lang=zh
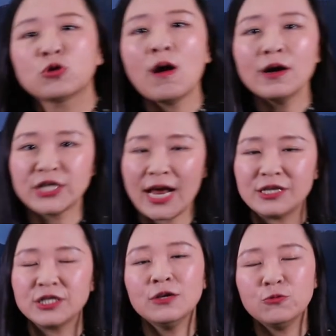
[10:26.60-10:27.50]
从而
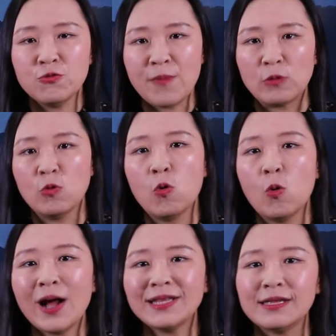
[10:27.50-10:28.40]
产生与美国
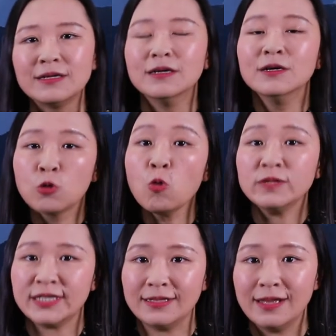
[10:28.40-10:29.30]
文化的一个
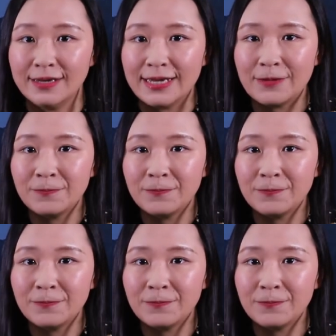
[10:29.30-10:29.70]
共情能力。